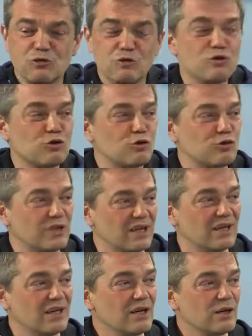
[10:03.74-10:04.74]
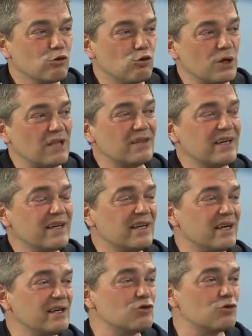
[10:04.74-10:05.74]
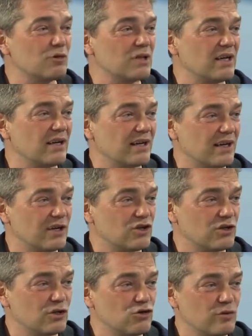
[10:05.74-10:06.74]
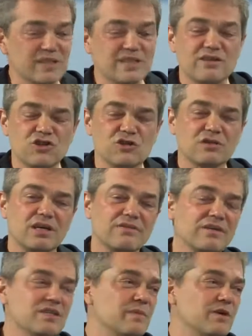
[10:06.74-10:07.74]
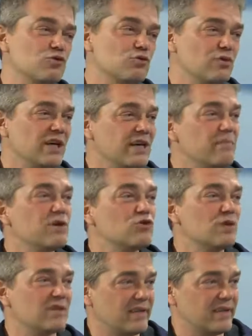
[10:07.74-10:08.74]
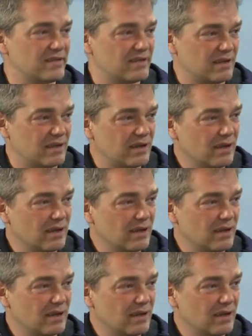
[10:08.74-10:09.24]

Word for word: kuyruğunda? Kur'an'la ilgili aynı sorularla karşılaşıyor. Mesela Richard Dawkins meşhur, dünyanın en meşhur ateisti.